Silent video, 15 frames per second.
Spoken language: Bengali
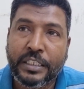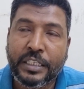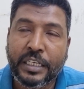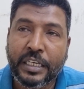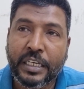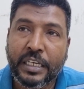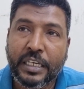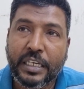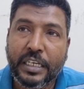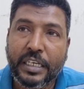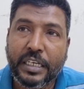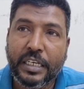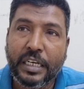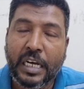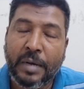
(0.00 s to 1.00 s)
যে
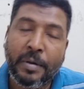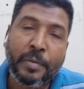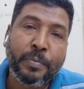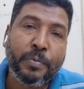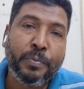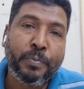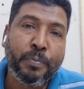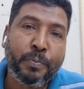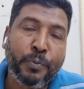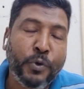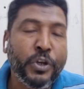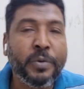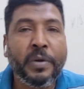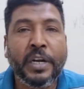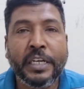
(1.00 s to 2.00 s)
আমার
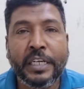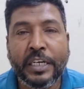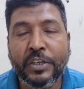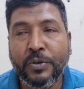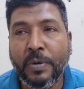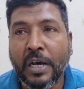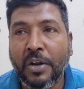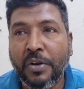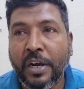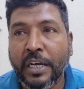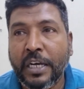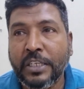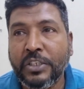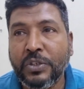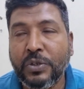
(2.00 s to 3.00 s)
পরিবারকে একটু ভালো রাখার